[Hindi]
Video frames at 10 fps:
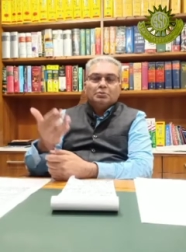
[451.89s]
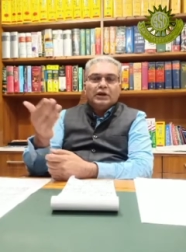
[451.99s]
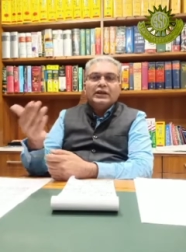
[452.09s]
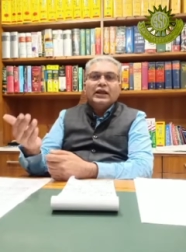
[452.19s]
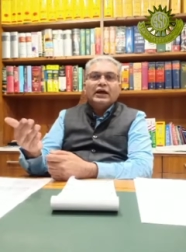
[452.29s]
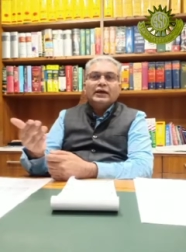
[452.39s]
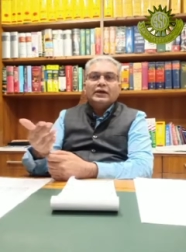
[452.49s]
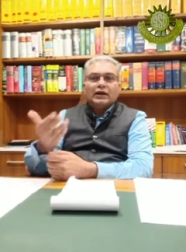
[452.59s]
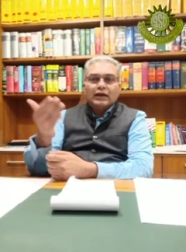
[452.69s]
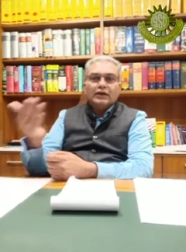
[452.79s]
महिलाएं
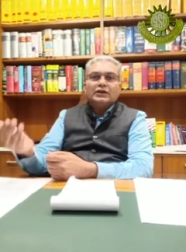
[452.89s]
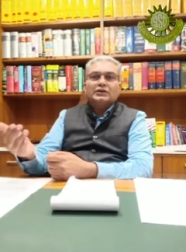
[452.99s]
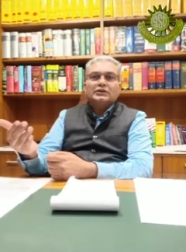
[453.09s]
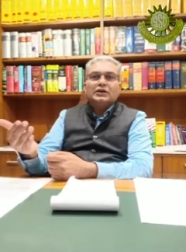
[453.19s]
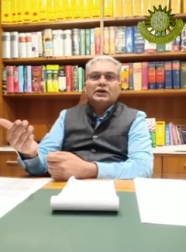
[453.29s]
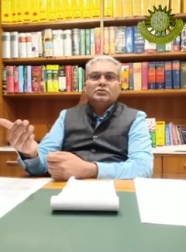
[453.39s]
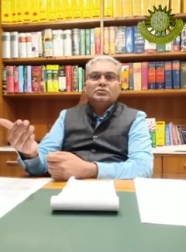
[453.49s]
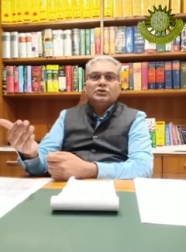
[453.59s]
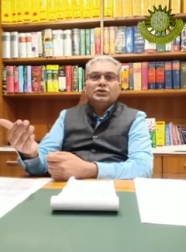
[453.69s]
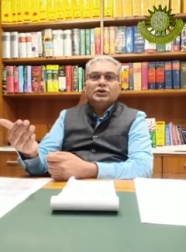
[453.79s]
कार्यकर्ता
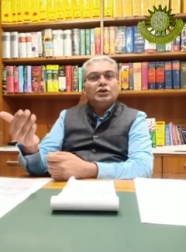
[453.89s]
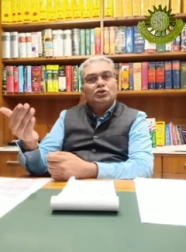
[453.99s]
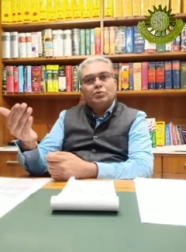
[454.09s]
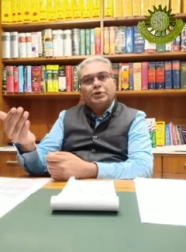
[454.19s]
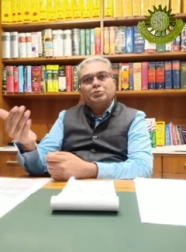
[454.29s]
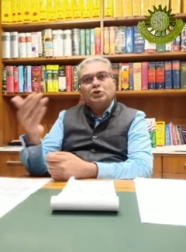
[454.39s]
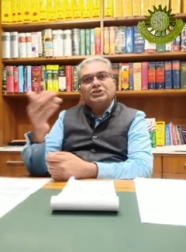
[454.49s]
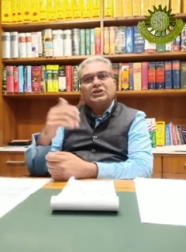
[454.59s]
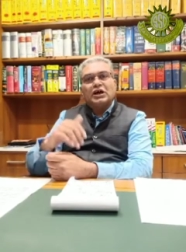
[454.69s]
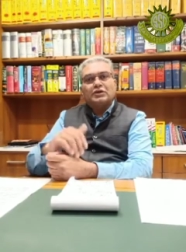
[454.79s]
इनके ऊपर
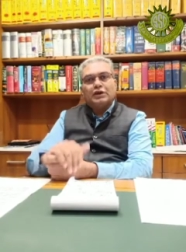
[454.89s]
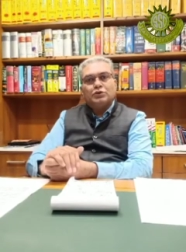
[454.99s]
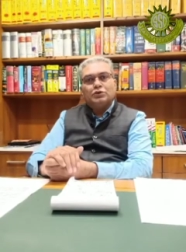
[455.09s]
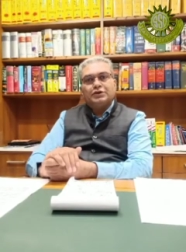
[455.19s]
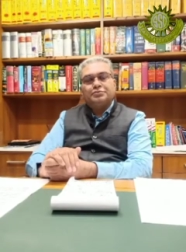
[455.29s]
पुलिस कार्रवाई हुई